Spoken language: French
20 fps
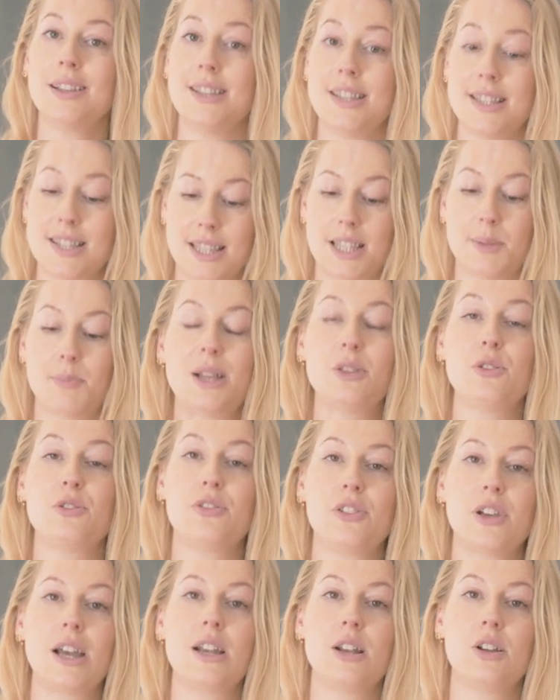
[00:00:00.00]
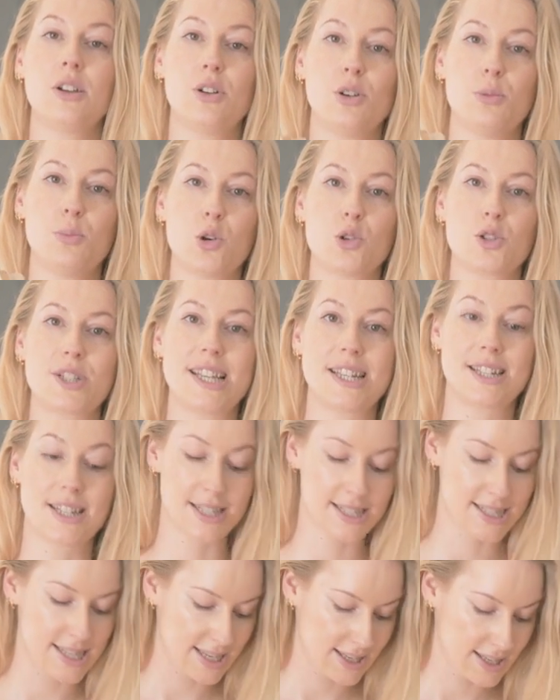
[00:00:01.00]
n'hésitez pas de faire le, brossage
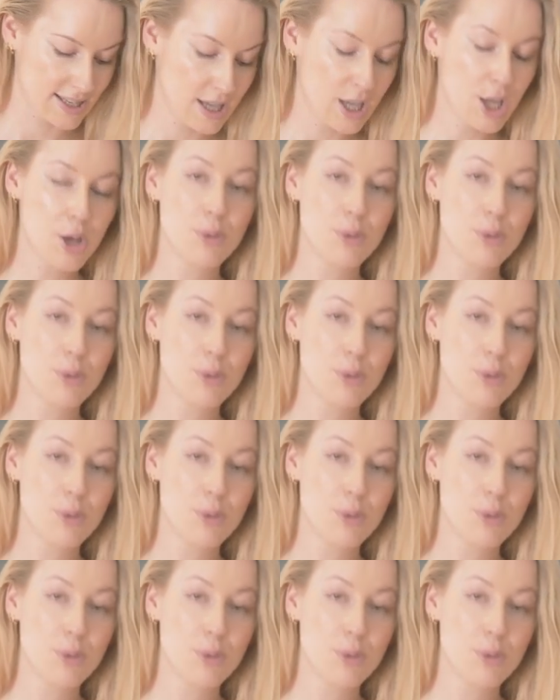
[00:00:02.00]
à sec